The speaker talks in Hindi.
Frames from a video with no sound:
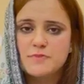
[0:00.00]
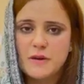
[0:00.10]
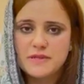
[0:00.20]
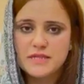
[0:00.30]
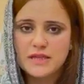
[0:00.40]

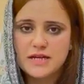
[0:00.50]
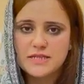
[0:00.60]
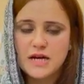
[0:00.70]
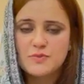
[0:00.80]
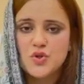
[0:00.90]
बाबर सतार
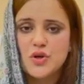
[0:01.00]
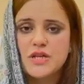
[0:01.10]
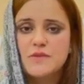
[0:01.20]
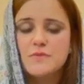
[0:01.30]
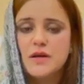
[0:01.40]
साहब
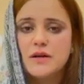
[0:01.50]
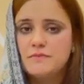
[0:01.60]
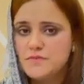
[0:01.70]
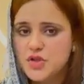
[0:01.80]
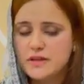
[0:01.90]
जिन्होंने
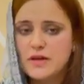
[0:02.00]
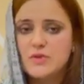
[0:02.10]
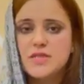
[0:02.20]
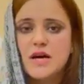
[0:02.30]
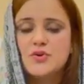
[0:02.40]
शानदार
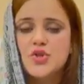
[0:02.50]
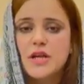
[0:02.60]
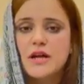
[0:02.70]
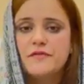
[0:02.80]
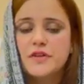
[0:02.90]
गुलजार और
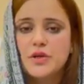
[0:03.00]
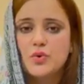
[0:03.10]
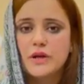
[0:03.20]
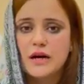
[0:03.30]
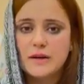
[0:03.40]
शहर आफरीदी
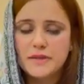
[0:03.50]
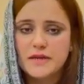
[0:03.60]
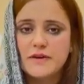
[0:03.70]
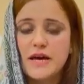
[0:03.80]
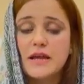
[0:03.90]
को रिहा भी
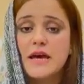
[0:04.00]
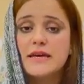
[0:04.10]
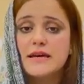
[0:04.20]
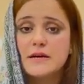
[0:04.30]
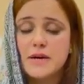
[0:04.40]
करवाया रिहाई
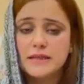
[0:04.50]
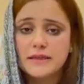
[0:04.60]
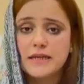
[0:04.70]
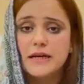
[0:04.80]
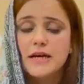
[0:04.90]
के अहकाम
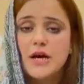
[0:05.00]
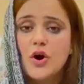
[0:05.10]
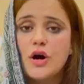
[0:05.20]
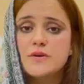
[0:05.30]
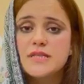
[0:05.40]
दिए
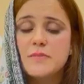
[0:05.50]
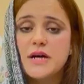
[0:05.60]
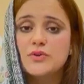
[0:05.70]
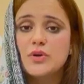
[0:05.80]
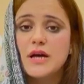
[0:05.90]
और उसके
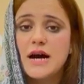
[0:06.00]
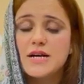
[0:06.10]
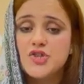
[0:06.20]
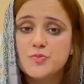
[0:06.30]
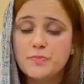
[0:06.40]
बाद उन्होंने
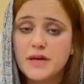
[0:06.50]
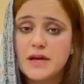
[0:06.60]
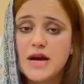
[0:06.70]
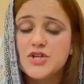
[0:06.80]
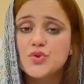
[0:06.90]
आज
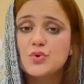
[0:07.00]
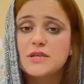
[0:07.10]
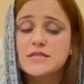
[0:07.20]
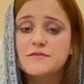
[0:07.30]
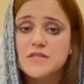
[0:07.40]
फिर आज तो
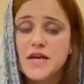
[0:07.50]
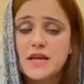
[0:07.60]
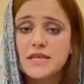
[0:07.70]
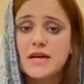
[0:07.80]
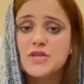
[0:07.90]
उन्होंने
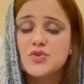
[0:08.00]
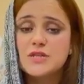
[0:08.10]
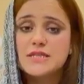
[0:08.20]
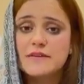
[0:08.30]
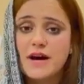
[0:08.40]
इस्तफसार किया आज
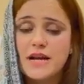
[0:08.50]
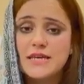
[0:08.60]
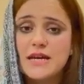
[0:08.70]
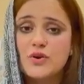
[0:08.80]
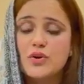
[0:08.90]
उन्होंने सवाल
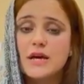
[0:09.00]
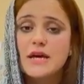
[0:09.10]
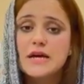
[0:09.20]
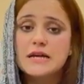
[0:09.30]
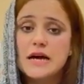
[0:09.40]
किया उन्होंने
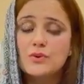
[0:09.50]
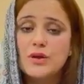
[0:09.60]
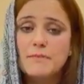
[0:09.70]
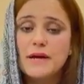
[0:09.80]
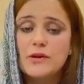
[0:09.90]

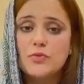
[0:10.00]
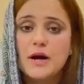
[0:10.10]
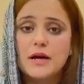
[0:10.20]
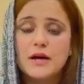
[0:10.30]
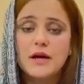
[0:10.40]
कानूनी पहलू
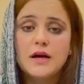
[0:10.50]
मांगा